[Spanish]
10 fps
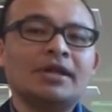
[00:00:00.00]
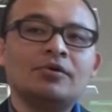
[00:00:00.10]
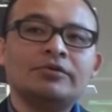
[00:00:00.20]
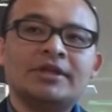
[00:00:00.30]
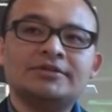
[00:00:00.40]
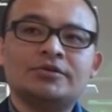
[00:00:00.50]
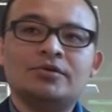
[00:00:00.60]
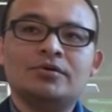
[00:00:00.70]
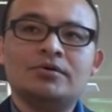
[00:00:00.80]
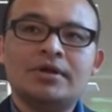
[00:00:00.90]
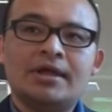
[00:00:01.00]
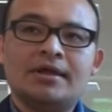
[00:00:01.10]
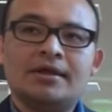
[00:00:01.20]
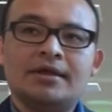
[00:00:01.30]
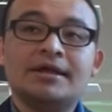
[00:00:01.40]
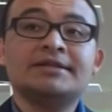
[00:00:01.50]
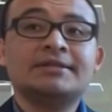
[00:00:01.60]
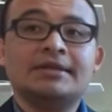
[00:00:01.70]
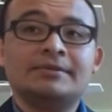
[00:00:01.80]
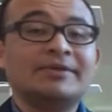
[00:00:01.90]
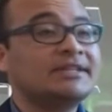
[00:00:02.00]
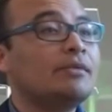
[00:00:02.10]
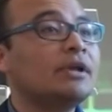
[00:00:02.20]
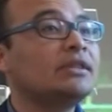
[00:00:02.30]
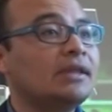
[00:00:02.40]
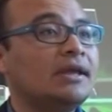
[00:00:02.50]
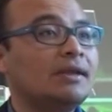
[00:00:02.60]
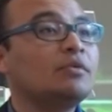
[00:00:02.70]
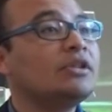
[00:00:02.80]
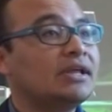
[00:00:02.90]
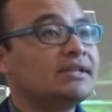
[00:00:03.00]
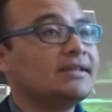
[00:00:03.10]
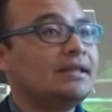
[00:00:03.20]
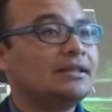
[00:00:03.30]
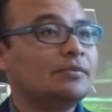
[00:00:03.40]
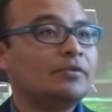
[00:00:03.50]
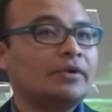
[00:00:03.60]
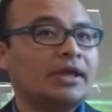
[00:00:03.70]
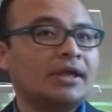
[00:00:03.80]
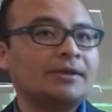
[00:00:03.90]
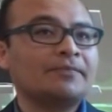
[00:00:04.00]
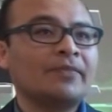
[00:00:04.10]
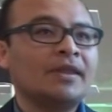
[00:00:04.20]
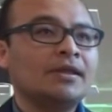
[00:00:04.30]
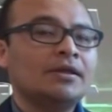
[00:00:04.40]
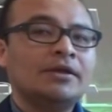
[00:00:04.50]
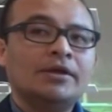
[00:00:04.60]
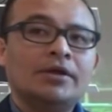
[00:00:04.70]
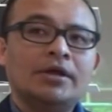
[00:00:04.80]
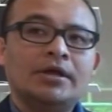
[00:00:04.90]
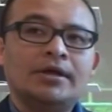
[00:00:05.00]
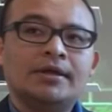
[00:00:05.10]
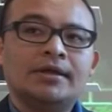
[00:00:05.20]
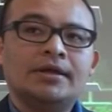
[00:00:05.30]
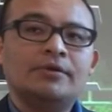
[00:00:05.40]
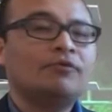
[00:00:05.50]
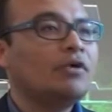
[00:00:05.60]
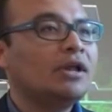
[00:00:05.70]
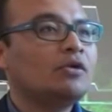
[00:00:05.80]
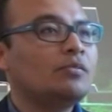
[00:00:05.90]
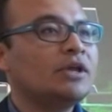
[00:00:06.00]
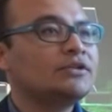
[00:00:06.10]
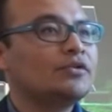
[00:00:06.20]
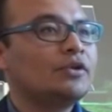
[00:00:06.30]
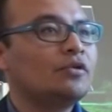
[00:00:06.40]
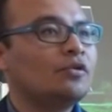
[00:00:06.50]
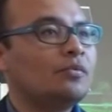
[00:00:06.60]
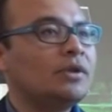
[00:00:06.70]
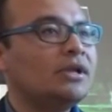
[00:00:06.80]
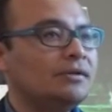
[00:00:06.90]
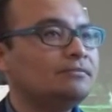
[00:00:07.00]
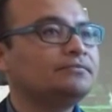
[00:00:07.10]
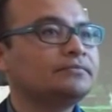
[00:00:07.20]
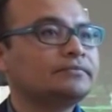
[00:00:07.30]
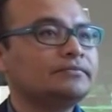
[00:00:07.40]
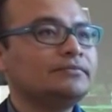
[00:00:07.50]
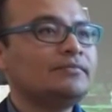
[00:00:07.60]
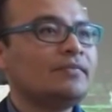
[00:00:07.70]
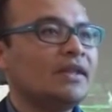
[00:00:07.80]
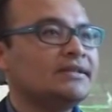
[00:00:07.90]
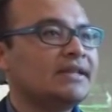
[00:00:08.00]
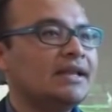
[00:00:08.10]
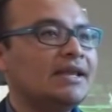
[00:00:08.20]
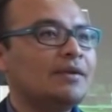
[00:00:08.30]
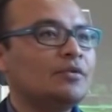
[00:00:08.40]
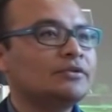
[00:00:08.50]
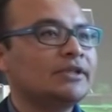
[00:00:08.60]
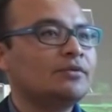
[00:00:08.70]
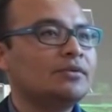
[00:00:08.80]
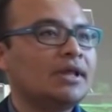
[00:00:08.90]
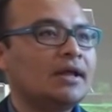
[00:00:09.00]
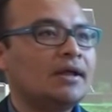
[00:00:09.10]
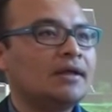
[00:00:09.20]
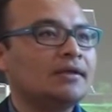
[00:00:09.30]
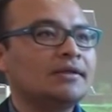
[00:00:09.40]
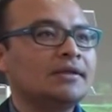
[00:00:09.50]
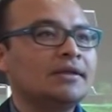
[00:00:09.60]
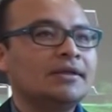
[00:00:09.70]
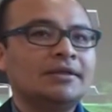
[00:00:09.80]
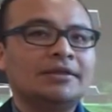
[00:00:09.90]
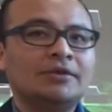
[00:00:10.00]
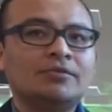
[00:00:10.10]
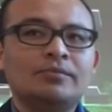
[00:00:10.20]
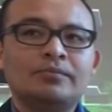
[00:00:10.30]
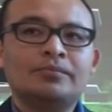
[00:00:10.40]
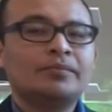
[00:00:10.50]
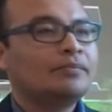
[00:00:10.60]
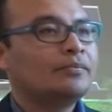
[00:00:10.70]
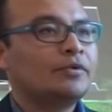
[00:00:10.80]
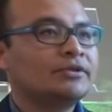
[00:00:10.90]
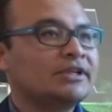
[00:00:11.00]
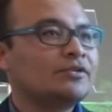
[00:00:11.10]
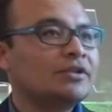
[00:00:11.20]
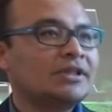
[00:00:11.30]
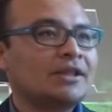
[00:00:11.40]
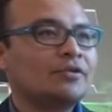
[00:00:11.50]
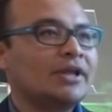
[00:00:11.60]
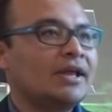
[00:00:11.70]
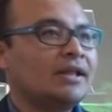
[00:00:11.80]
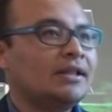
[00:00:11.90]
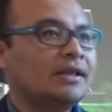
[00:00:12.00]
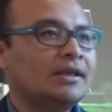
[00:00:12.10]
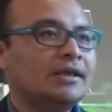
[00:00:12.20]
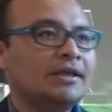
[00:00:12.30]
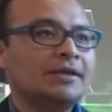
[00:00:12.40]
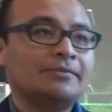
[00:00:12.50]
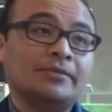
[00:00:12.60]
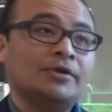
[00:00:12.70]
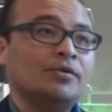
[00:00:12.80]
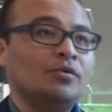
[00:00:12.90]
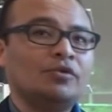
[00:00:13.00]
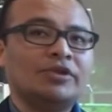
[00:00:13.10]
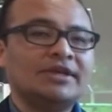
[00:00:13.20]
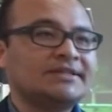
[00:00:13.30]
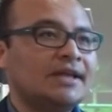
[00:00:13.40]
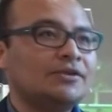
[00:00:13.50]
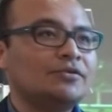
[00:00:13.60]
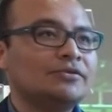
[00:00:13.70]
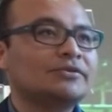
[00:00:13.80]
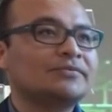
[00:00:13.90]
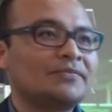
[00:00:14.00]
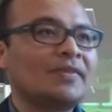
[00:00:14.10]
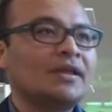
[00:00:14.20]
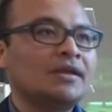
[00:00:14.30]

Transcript: El contexto eh, es especialmente muy interesante porque eh, fue el comienzo de los 2000, salíamos de, una, de un proceso dictatorial de unos 10 años,